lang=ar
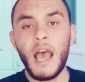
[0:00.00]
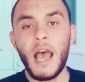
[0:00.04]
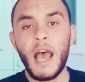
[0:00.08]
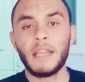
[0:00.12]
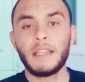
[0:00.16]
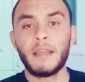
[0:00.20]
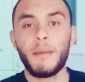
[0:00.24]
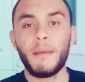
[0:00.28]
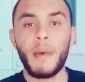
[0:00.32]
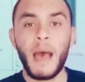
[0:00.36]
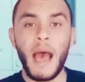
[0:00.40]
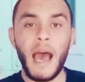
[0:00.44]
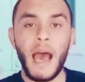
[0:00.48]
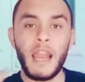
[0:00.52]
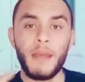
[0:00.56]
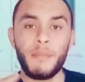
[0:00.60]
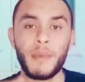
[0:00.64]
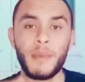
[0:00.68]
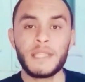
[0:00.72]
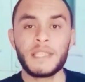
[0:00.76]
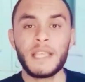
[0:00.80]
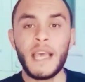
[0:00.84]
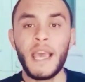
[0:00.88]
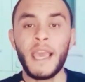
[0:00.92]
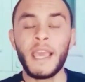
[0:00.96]
هتبقى على
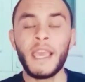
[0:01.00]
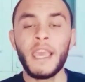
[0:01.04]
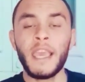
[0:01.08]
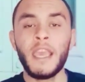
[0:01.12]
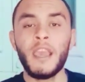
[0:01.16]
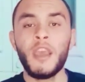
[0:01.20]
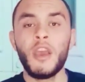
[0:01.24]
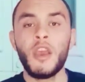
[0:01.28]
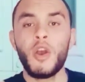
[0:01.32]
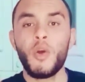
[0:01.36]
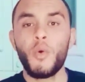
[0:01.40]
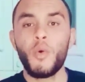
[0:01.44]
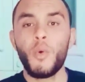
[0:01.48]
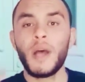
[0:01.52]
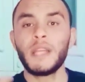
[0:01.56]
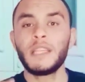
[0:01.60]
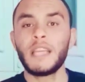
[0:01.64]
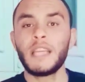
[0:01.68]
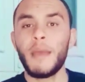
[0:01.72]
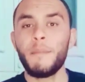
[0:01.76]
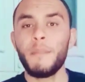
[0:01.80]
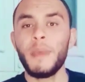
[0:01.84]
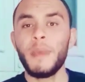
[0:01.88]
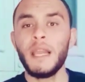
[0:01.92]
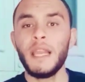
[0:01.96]
مزاجي
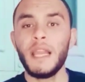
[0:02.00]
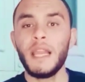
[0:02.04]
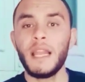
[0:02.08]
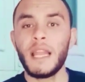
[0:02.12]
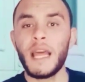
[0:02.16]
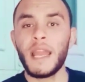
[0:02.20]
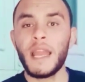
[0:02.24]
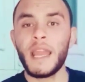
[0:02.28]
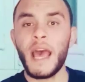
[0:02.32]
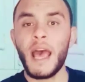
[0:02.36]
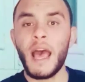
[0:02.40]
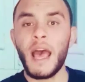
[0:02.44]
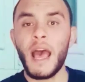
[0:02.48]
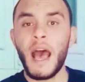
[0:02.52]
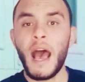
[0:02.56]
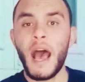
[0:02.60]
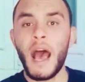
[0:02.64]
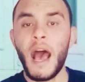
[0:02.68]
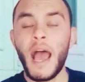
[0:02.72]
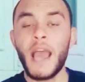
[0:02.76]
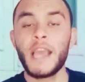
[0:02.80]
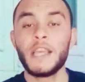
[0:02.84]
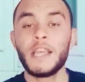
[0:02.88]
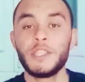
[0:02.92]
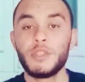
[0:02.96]
وهتعمل لي اللي انا
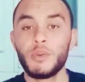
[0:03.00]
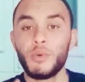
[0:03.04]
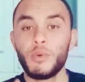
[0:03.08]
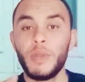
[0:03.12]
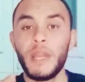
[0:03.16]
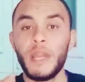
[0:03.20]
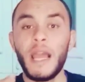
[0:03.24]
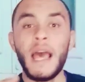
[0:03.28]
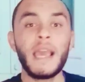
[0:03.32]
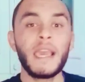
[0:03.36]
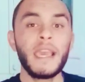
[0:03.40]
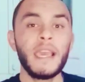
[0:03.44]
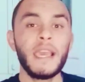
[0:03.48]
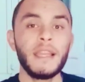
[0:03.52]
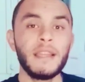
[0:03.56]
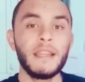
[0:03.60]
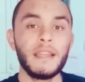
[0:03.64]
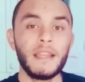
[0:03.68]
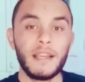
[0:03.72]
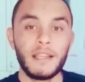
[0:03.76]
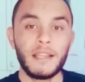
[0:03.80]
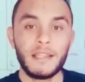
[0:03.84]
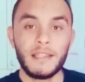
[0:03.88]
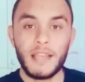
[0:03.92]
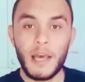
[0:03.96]
عايزه
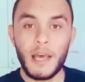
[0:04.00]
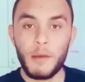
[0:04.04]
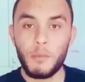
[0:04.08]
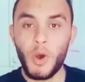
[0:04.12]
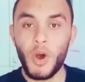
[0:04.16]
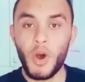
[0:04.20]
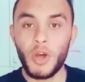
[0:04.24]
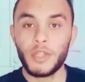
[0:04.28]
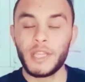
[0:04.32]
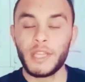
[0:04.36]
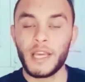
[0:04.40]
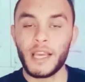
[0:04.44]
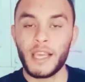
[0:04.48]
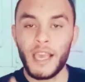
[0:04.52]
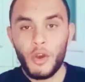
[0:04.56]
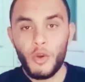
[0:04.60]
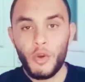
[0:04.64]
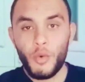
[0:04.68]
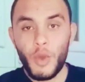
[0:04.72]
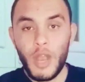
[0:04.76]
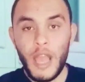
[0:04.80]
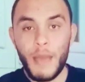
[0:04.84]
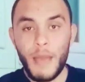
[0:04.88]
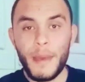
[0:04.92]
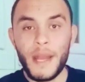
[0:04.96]
لكن ده بعدك
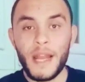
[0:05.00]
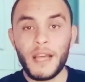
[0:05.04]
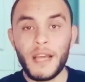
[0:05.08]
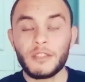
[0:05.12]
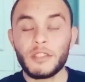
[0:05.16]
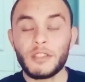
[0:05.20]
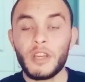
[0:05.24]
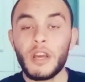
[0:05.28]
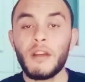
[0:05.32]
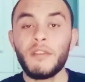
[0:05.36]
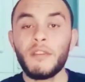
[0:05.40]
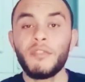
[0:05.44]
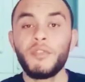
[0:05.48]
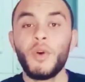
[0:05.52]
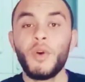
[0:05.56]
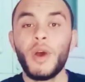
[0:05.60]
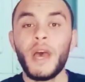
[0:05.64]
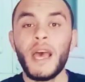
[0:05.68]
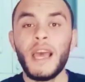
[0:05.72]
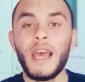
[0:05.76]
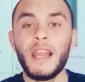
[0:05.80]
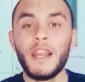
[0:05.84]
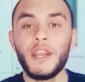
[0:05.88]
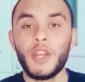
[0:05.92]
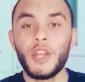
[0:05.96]
وكمان اعترف
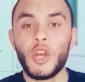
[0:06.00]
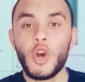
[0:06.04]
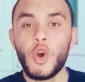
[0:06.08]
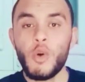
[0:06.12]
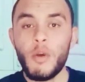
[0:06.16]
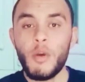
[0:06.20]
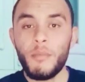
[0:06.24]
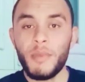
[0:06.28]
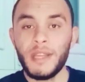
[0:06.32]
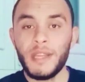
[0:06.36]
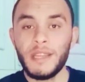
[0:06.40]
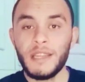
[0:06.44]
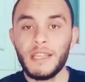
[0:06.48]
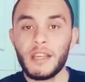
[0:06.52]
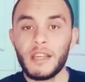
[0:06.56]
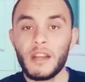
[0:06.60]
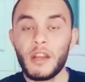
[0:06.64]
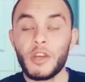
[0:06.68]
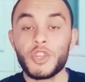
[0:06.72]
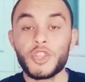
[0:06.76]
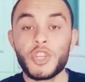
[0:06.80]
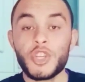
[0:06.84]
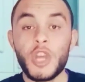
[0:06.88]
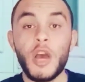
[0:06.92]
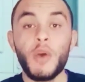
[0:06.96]
وقال ان هو بيدي
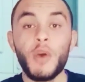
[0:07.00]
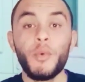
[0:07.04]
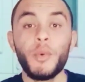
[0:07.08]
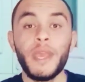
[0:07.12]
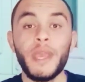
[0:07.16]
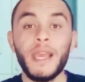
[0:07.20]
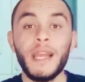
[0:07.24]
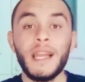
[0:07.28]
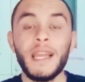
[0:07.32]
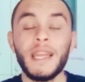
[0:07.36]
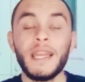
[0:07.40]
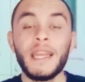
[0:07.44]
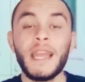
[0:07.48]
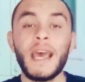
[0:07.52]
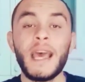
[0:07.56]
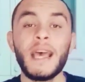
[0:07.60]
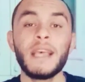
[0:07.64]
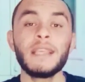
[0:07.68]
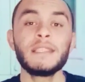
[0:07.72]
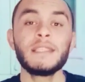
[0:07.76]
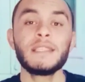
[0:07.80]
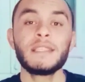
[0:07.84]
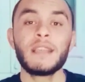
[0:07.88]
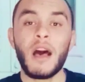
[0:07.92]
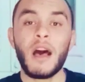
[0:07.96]
رشاوي
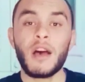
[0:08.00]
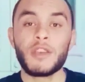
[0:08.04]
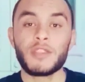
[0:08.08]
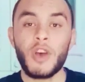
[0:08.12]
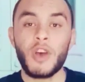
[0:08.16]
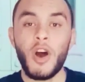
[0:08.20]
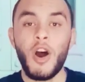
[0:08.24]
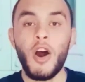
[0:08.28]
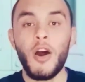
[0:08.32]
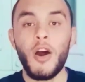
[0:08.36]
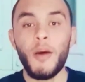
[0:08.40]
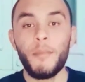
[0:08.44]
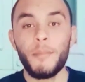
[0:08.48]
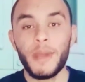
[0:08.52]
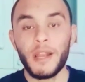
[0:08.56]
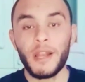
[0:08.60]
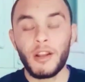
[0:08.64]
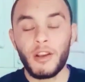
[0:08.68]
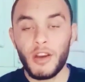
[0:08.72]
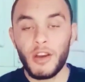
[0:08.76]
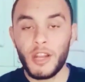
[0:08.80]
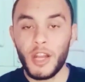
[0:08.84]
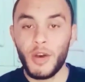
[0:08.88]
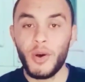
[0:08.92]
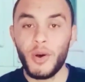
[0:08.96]
للناس اصحاب
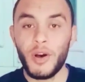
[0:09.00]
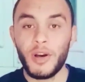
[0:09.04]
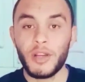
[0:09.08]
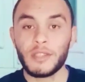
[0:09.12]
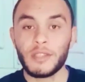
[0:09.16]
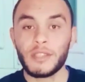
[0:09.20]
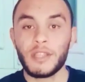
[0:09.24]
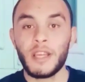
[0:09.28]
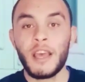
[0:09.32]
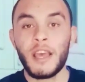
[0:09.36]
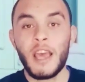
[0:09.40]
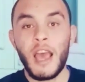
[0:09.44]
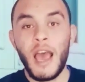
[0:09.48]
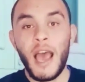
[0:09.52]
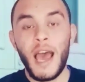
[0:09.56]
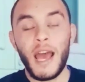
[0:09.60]
القنوات